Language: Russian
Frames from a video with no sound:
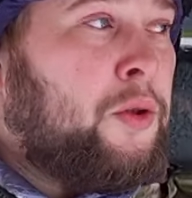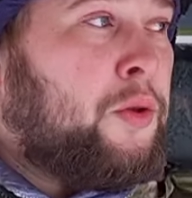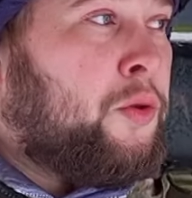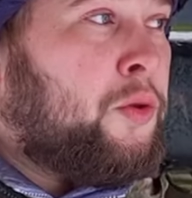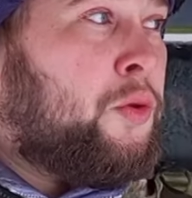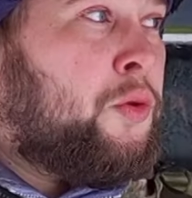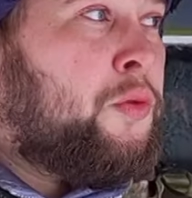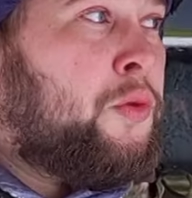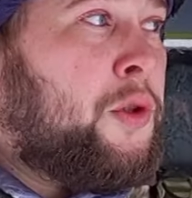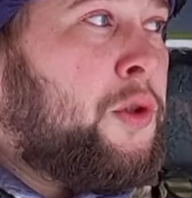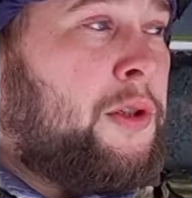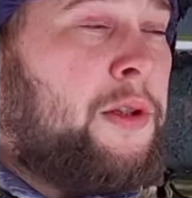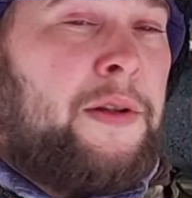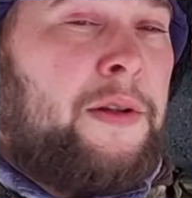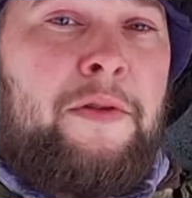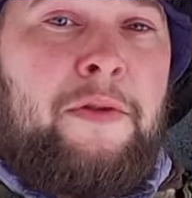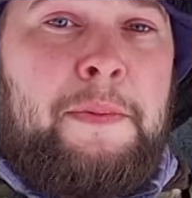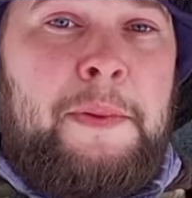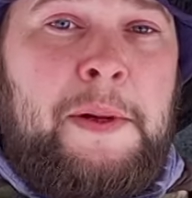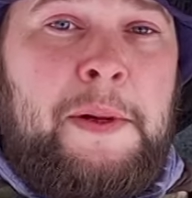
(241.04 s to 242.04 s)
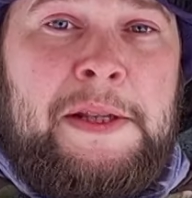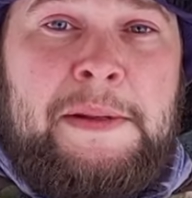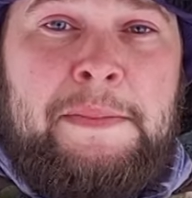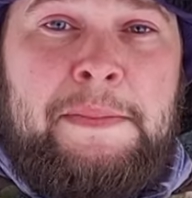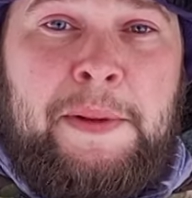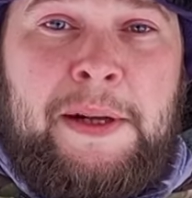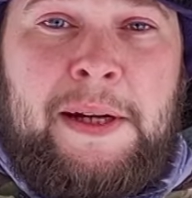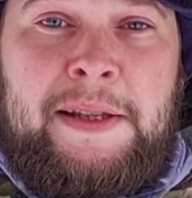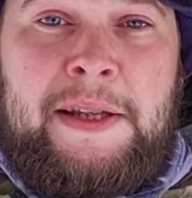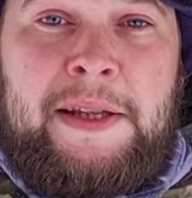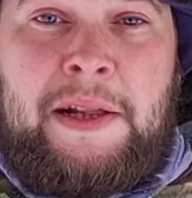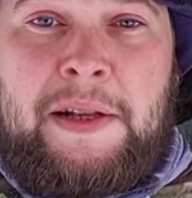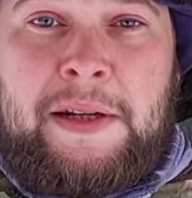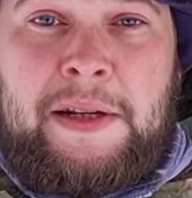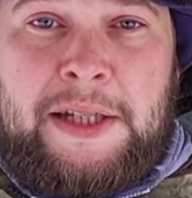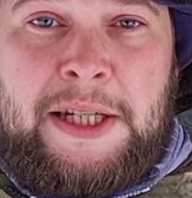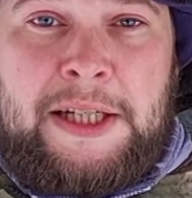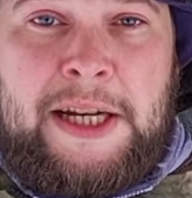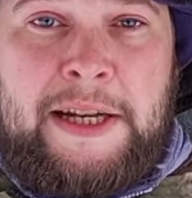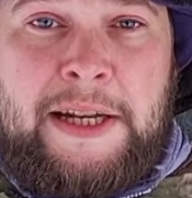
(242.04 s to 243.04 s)
Ну вот, в принципе, хотел
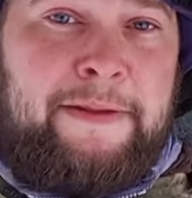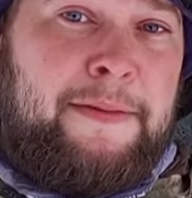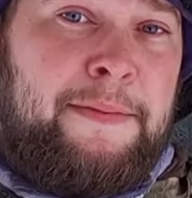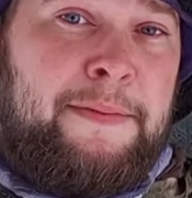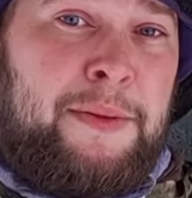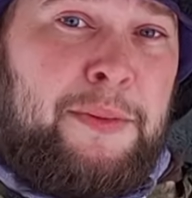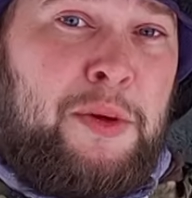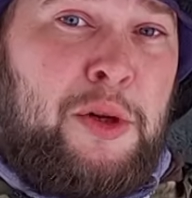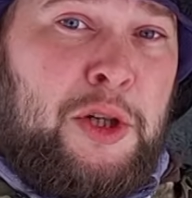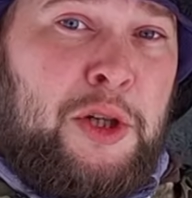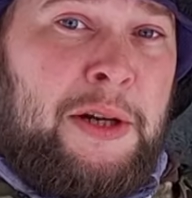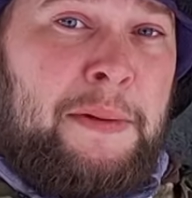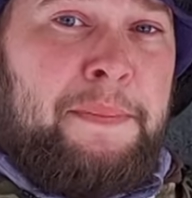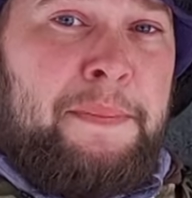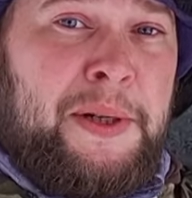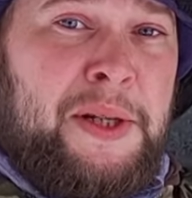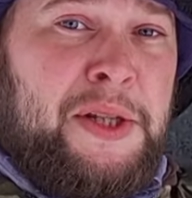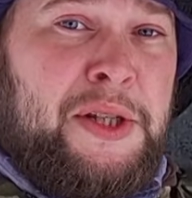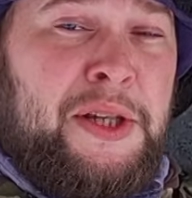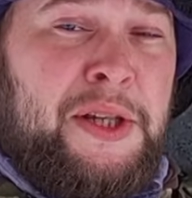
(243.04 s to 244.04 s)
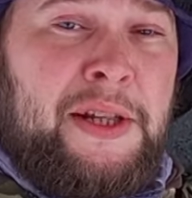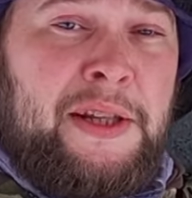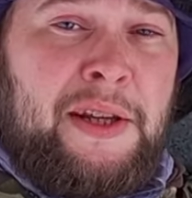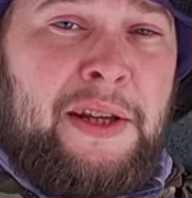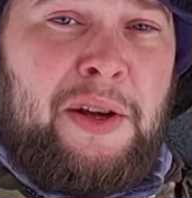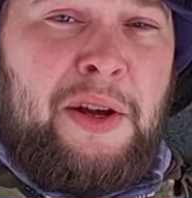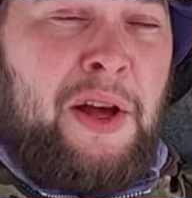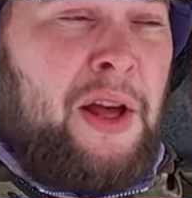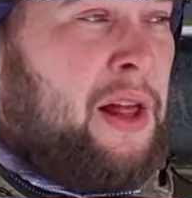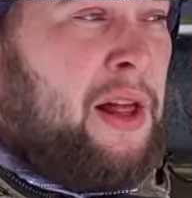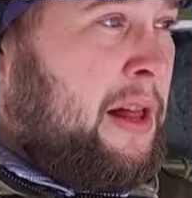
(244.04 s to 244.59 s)
рассказать вам немножко про сено.